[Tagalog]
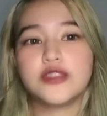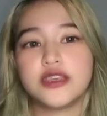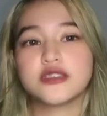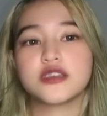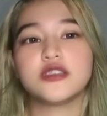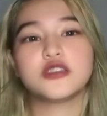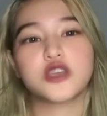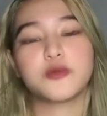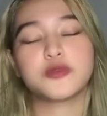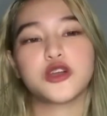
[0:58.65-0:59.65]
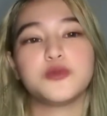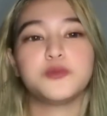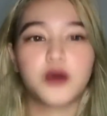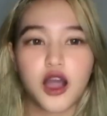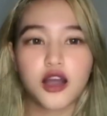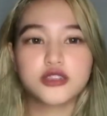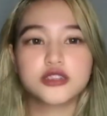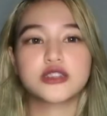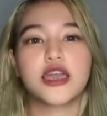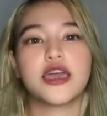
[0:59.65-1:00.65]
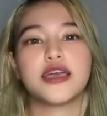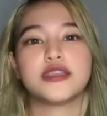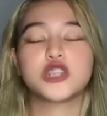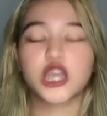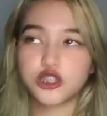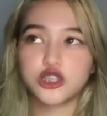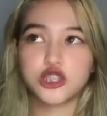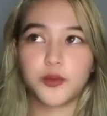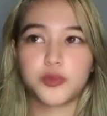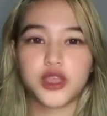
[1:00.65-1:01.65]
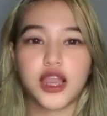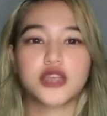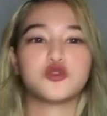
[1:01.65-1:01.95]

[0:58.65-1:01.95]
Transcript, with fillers: link sa description box And check nyo yung shop nila.